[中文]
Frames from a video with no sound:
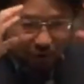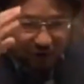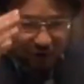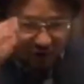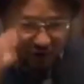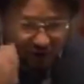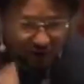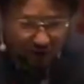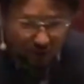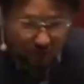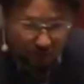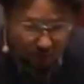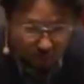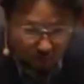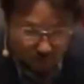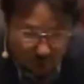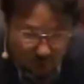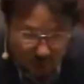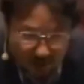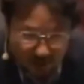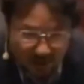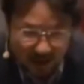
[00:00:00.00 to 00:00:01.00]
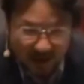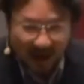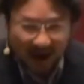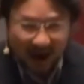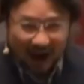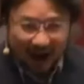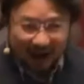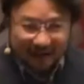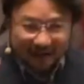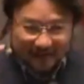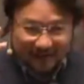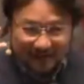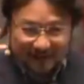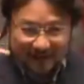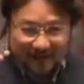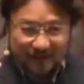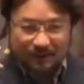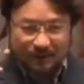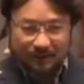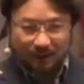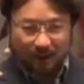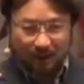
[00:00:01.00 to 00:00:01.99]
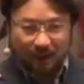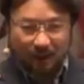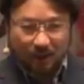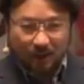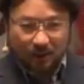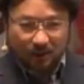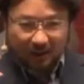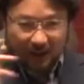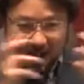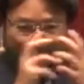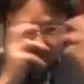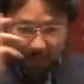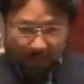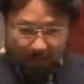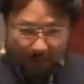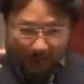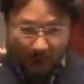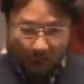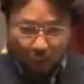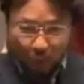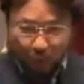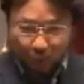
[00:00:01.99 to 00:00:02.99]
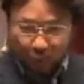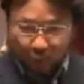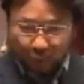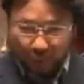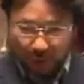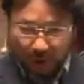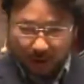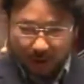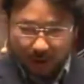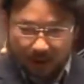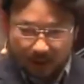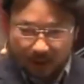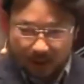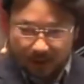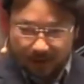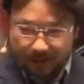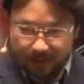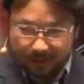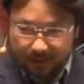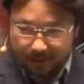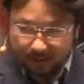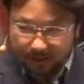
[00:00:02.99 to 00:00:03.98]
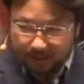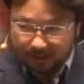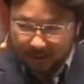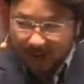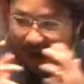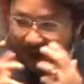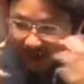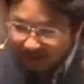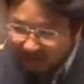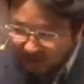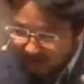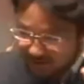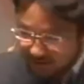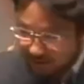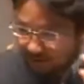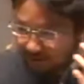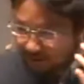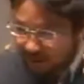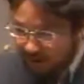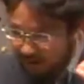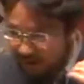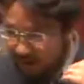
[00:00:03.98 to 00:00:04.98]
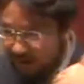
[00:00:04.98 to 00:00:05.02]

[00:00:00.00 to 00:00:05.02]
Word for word: 基督，他真的他的宝血，他的生命。